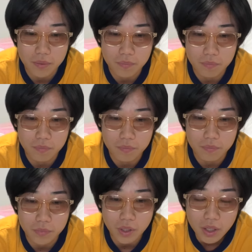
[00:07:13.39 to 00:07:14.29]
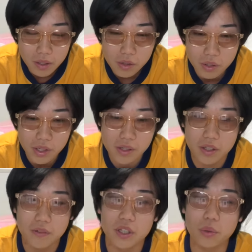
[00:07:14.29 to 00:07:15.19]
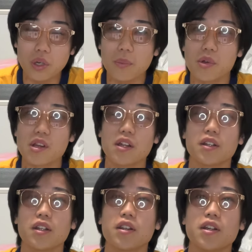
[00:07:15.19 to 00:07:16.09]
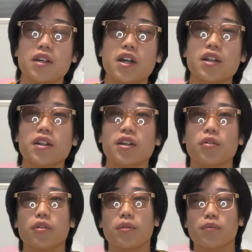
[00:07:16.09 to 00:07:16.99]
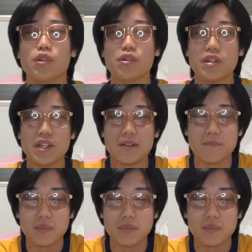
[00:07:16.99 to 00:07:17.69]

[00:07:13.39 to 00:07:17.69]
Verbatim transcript: うんアリアスとアレキサンダー・ワンってコラボしてたんだって意外なんだけど普通に